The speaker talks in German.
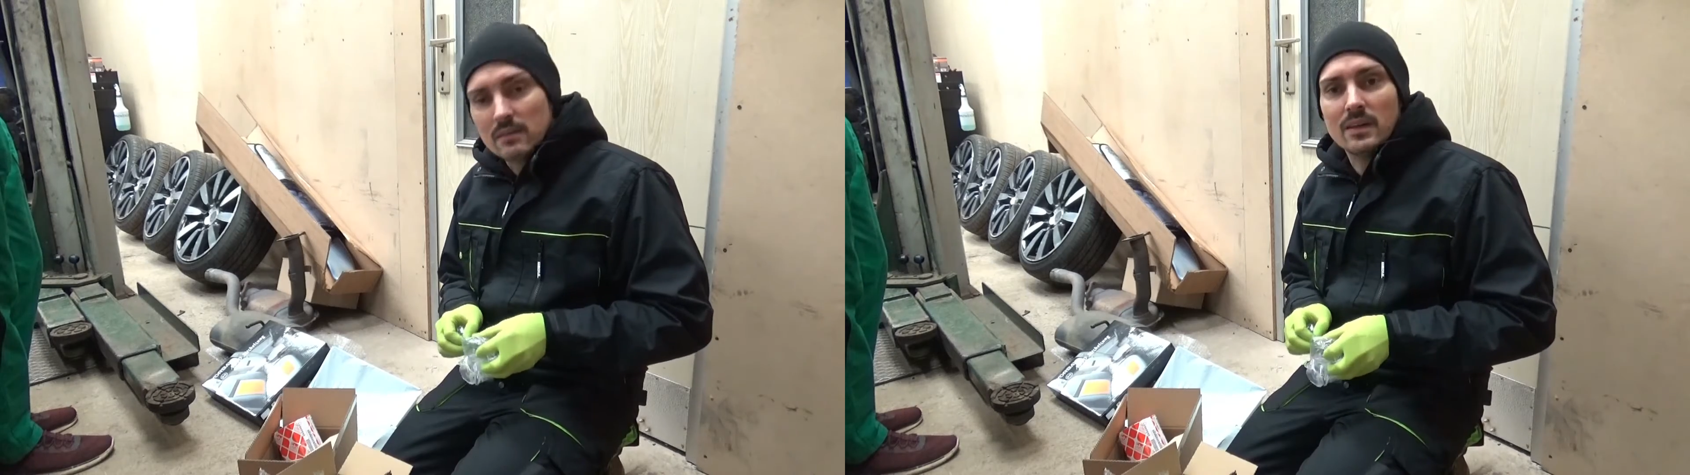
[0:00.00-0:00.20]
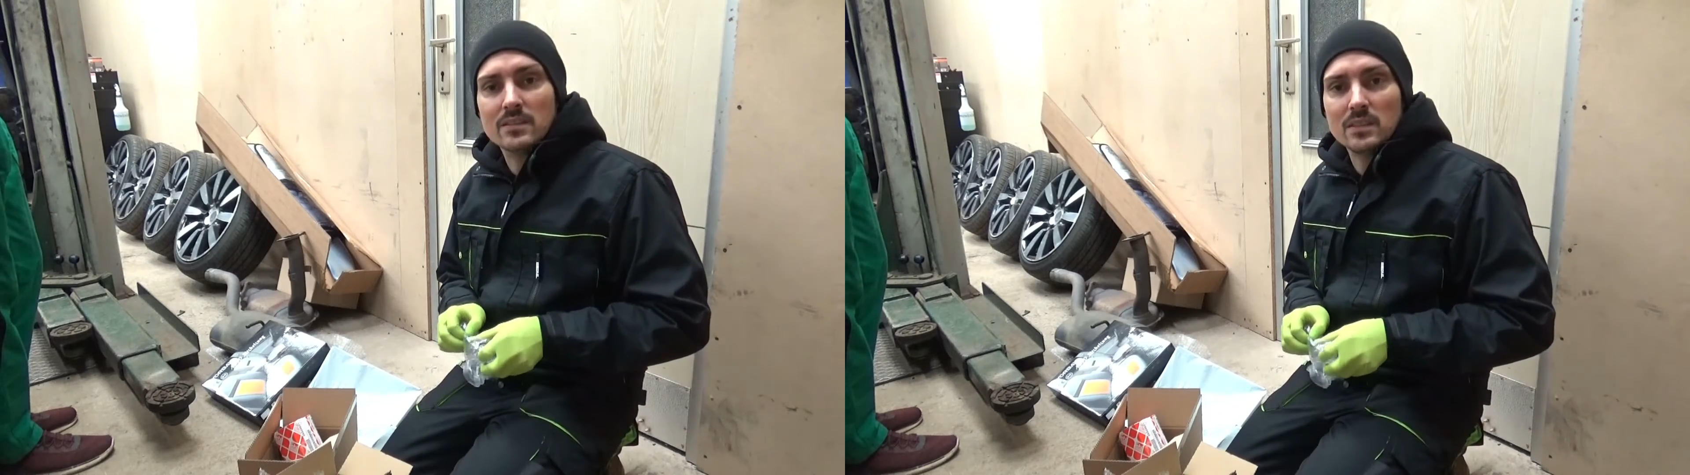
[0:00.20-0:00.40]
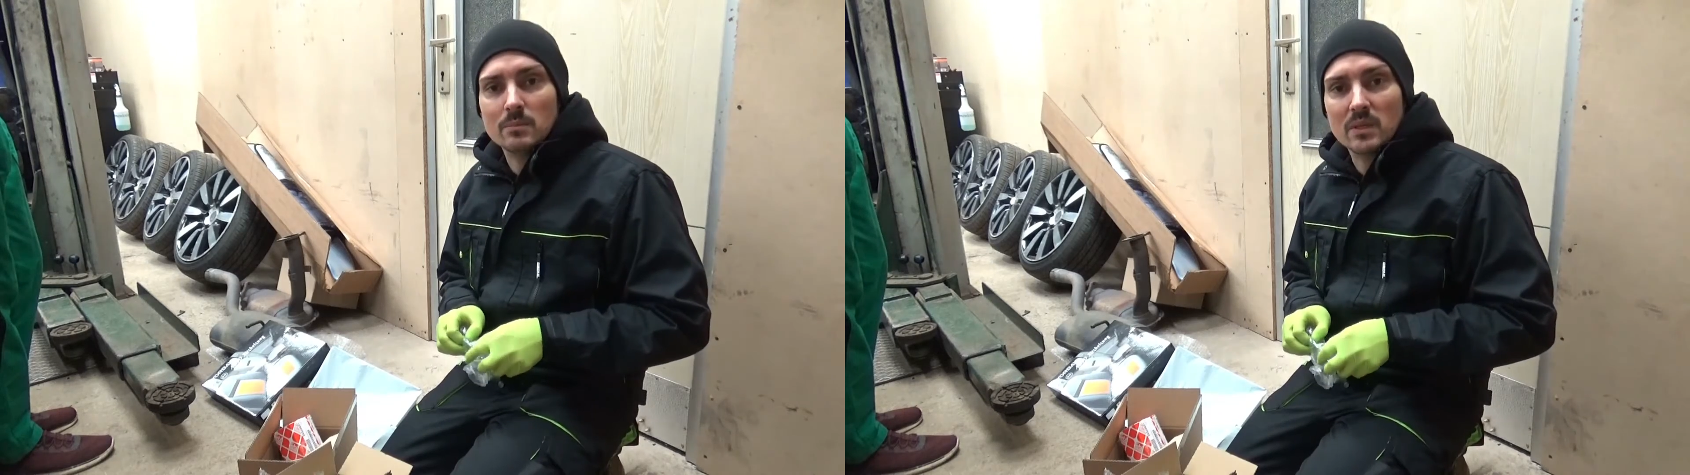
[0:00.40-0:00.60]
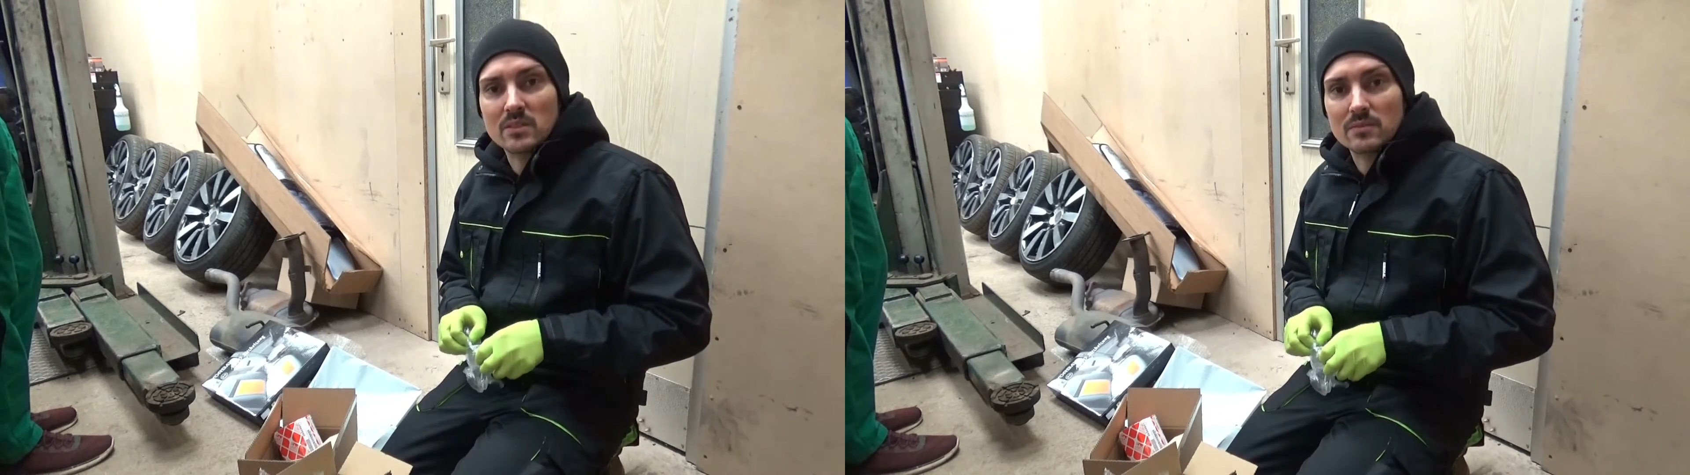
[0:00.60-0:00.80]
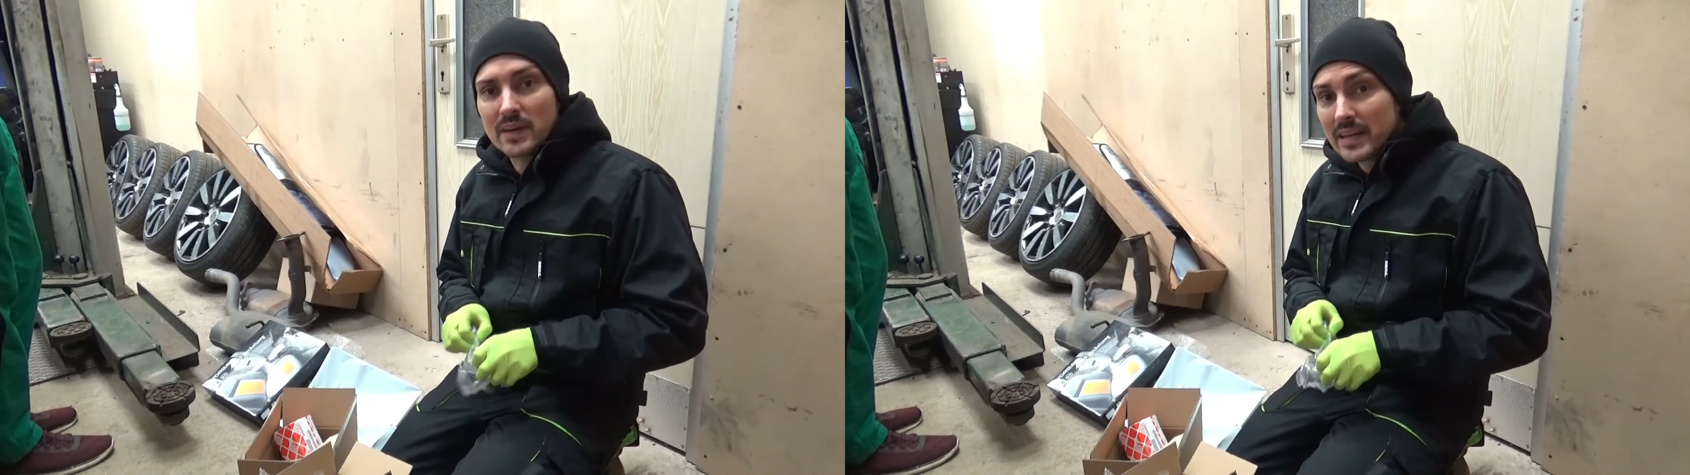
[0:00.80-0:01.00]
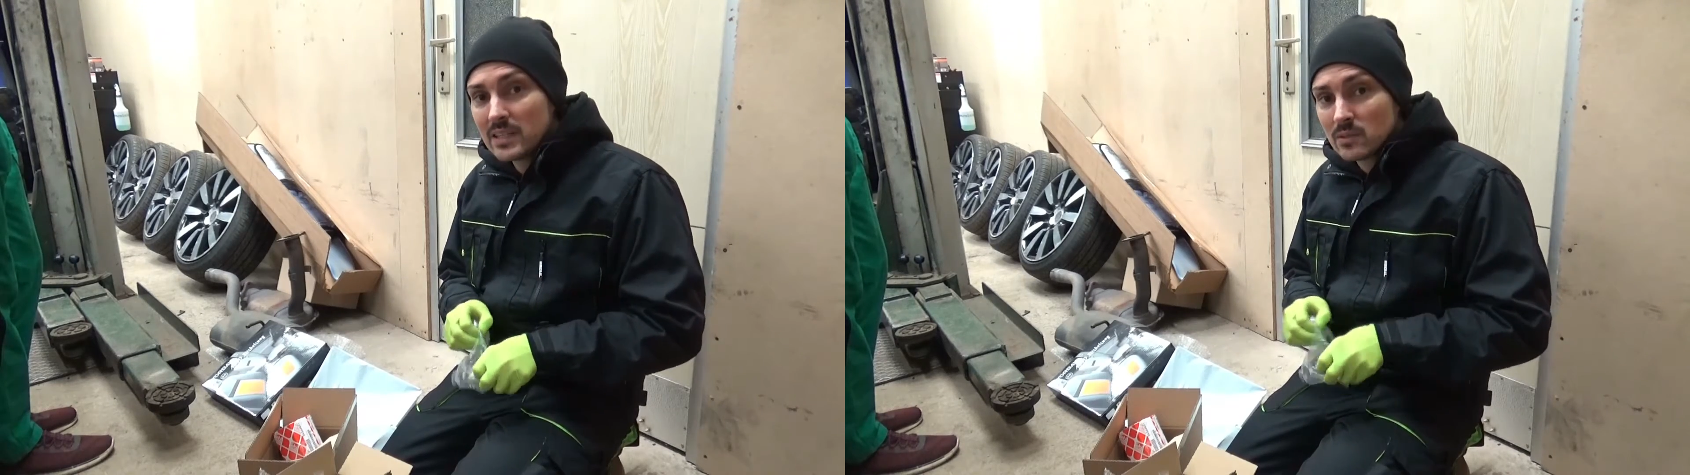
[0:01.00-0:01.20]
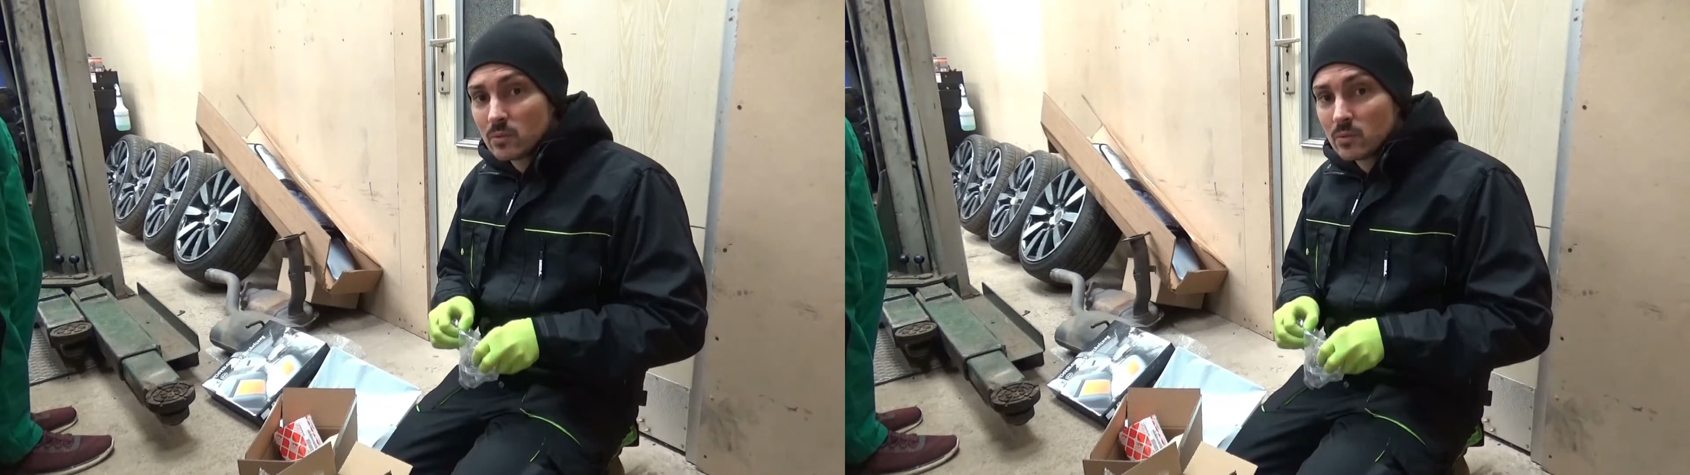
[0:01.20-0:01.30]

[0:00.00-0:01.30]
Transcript: weil sie ihnen besser gefallen